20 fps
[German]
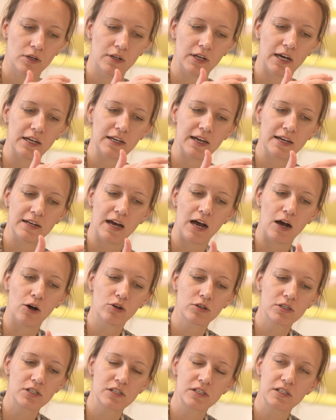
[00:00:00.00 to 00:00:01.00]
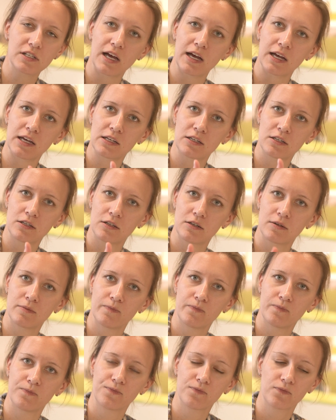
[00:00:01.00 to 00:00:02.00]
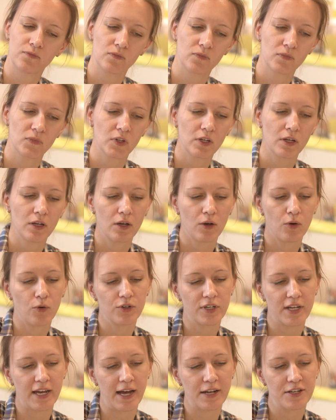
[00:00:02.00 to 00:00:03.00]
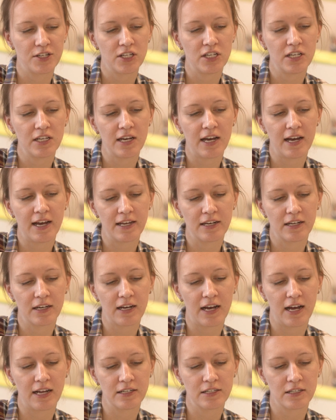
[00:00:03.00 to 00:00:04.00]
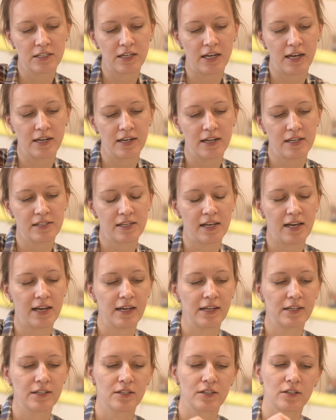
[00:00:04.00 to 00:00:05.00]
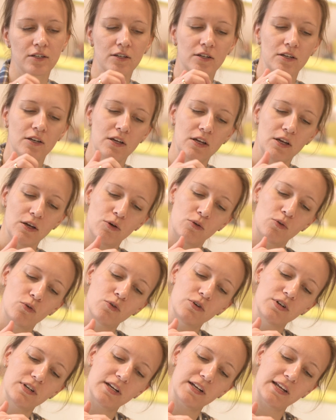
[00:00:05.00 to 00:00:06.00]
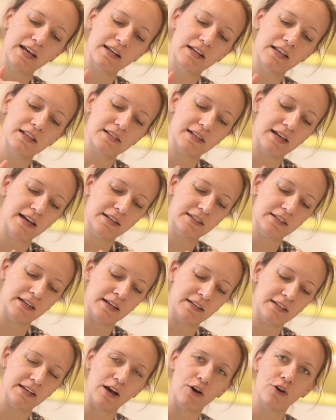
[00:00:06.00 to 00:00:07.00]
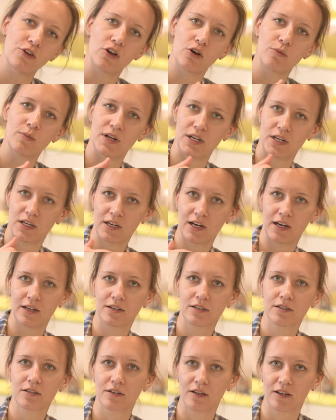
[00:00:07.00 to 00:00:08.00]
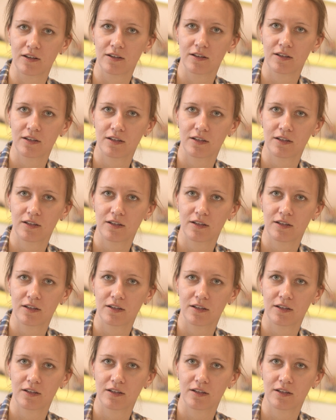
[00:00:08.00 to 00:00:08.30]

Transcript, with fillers: der hat eine Außenseite und der hat hier eine Kante an der Seite und an der anderen Seite hat er auch nochmal eine Kante.